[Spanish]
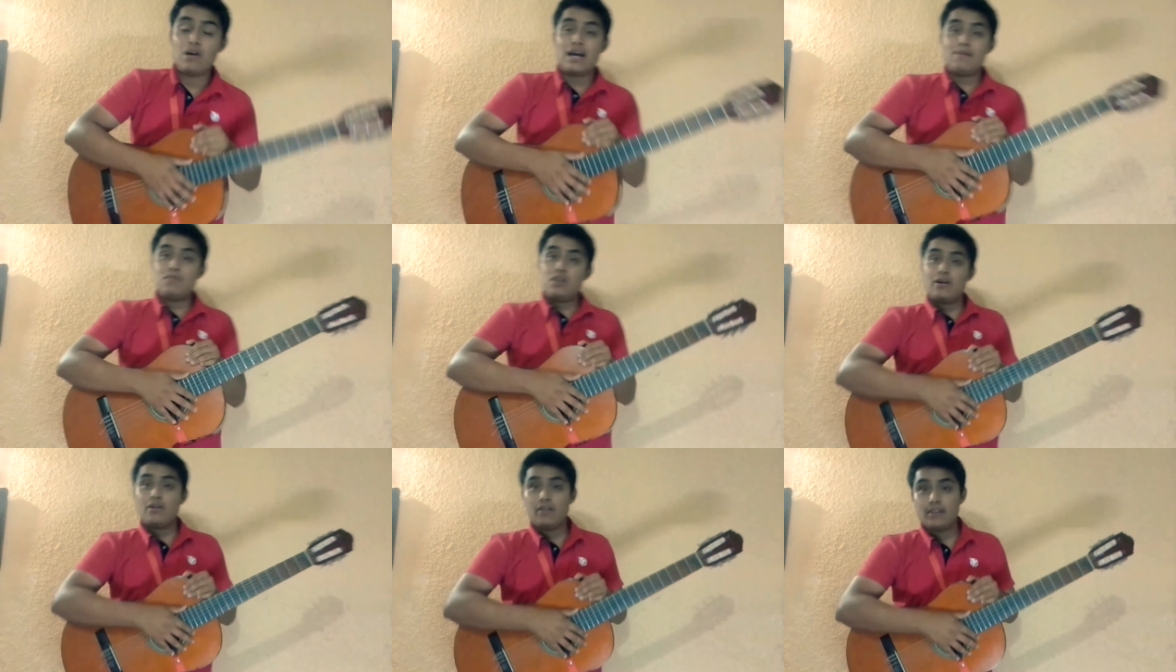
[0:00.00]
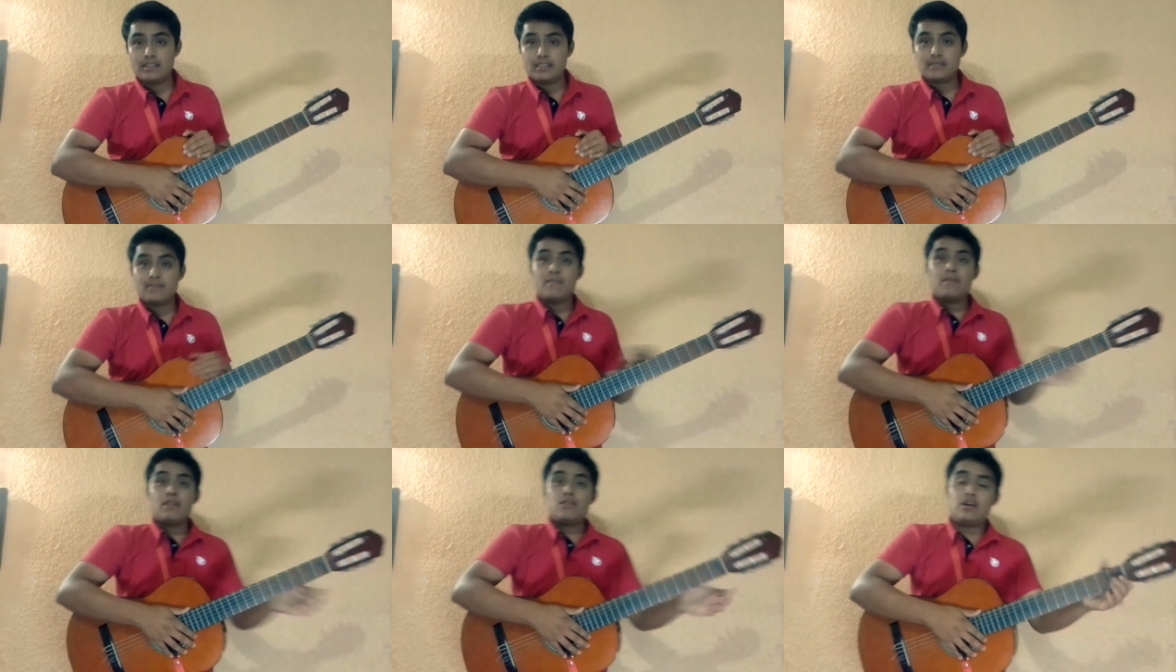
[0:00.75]
un cambio de acordes.
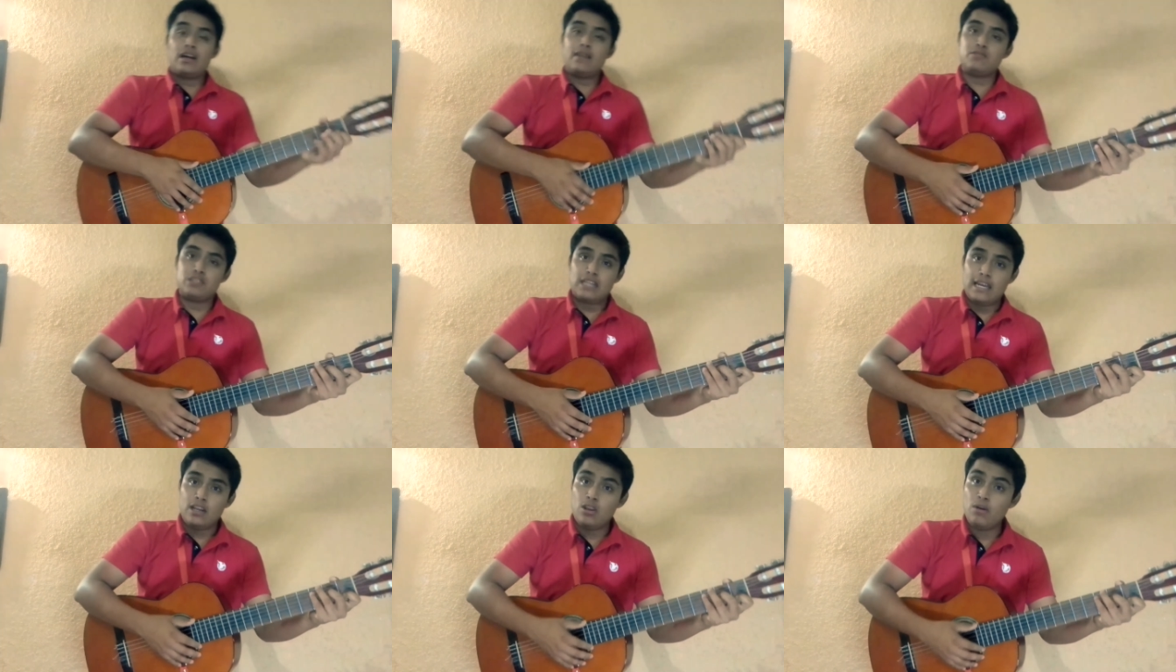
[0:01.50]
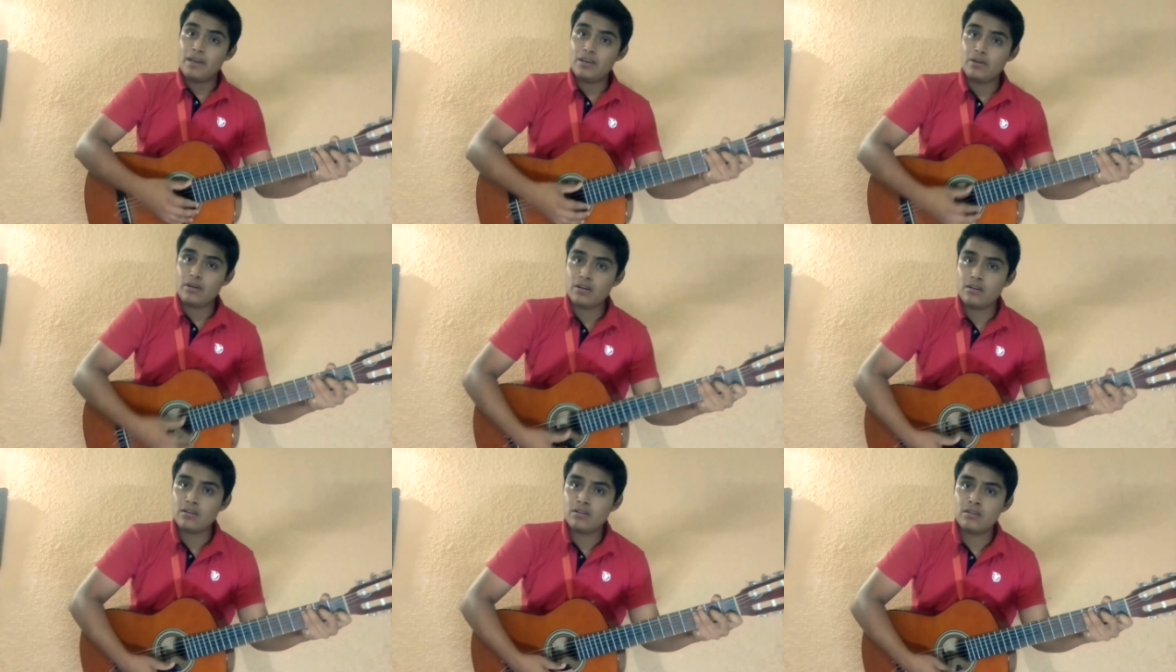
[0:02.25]
Tocaremos el do mayor
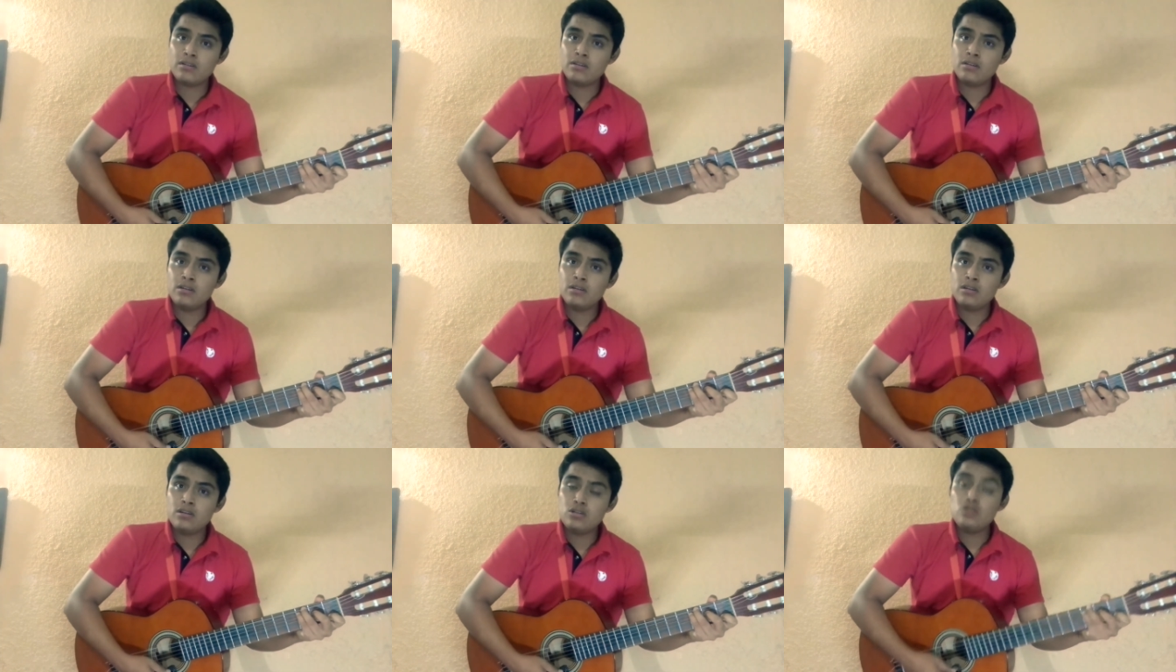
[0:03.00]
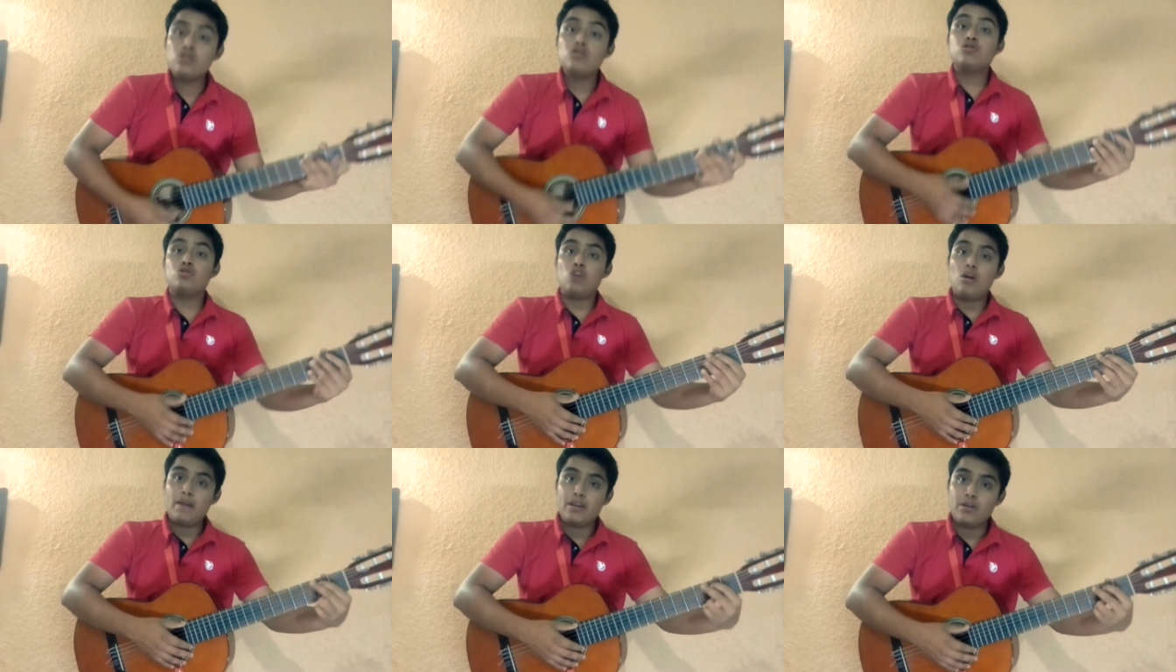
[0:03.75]

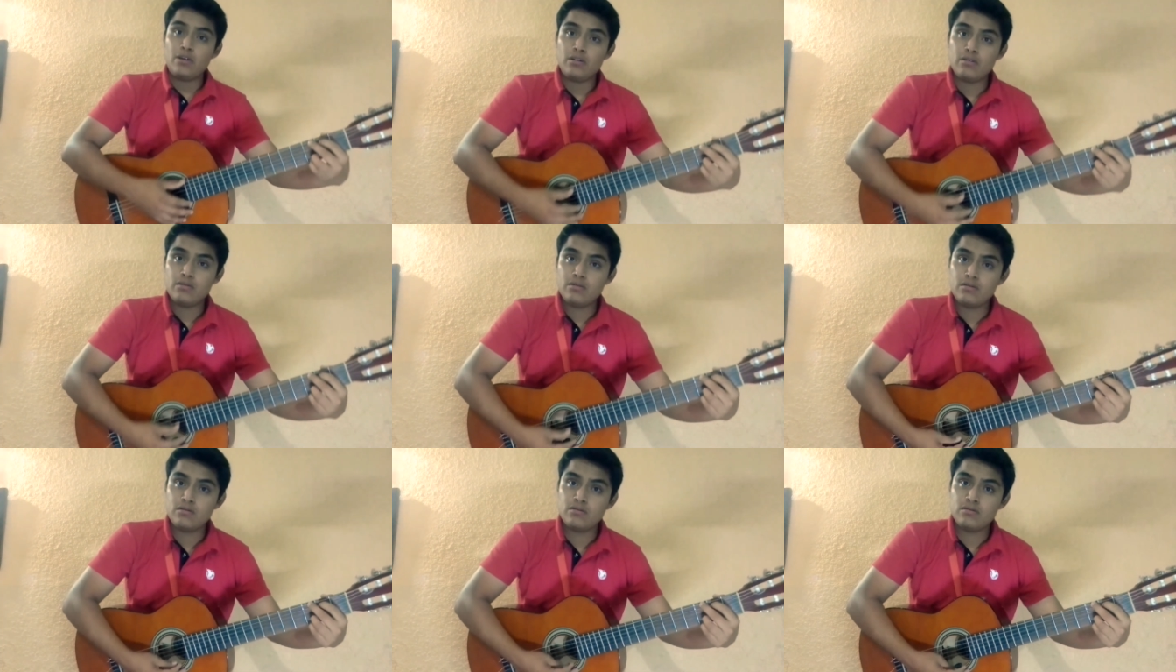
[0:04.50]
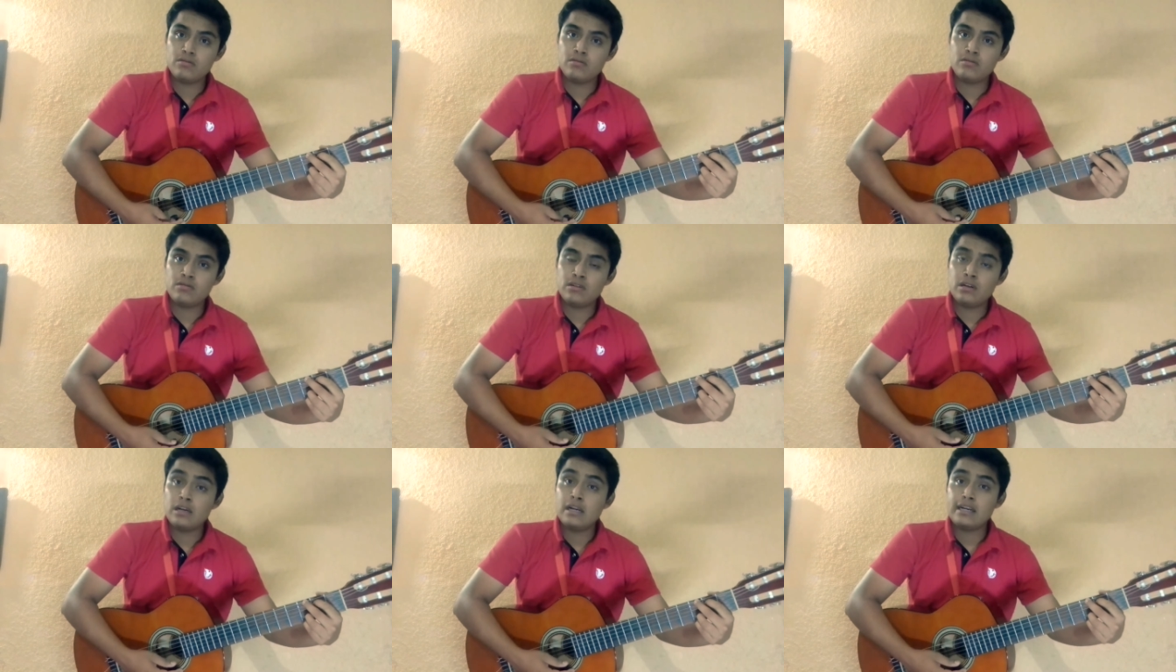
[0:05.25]
Sol mayor,
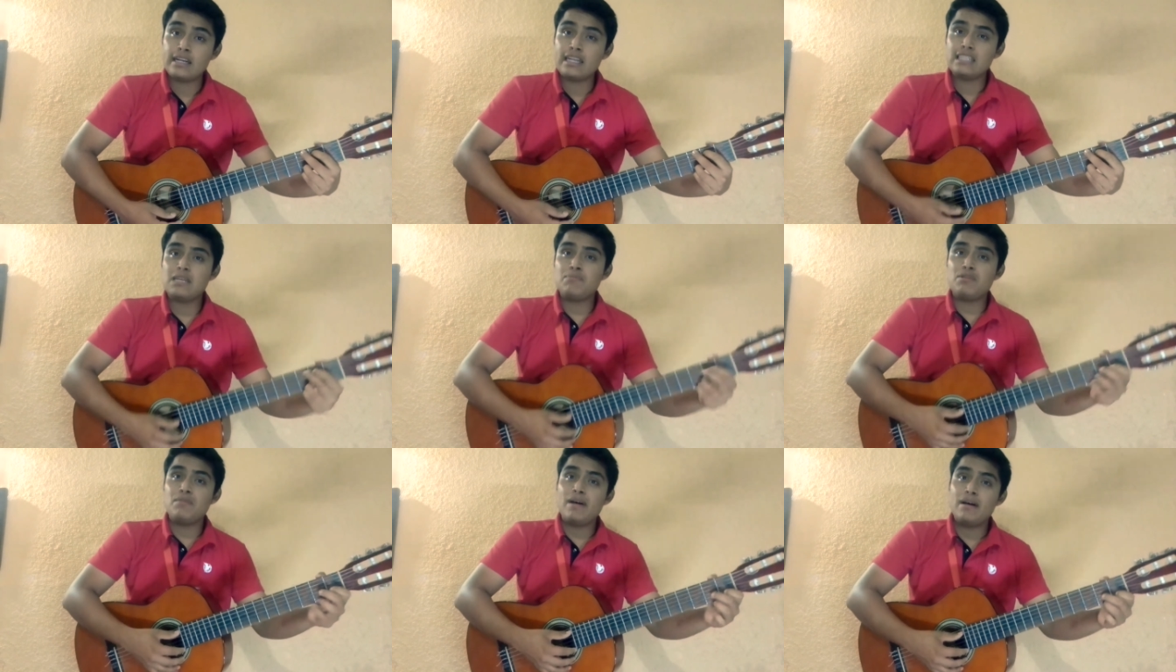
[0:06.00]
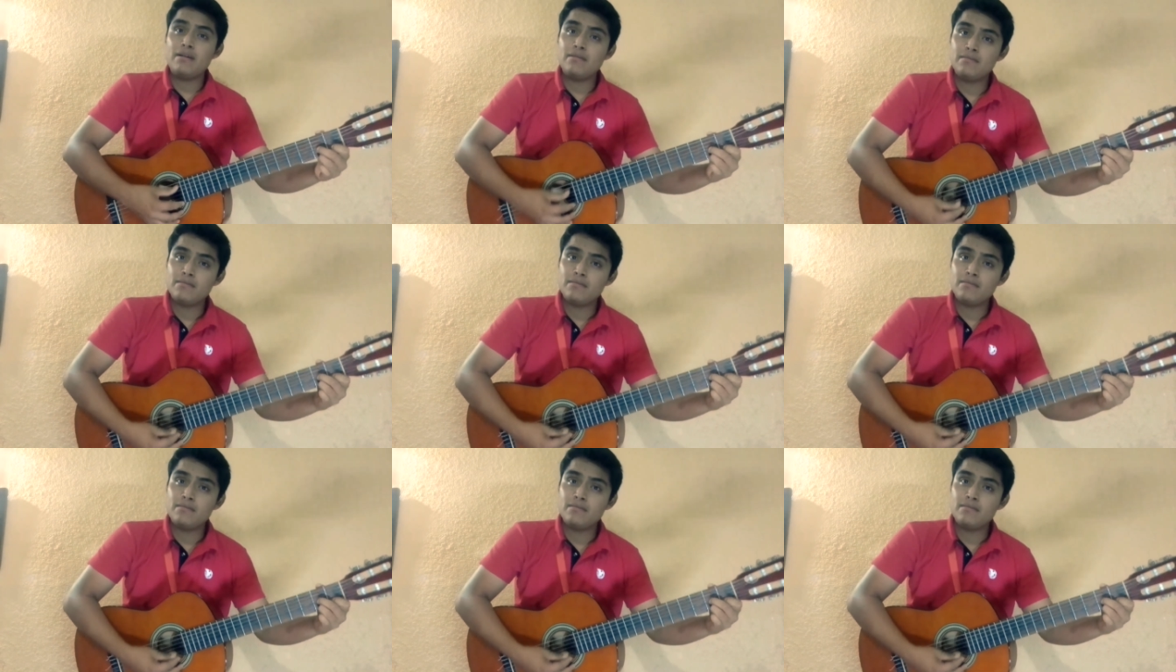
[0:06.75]
Re séptima,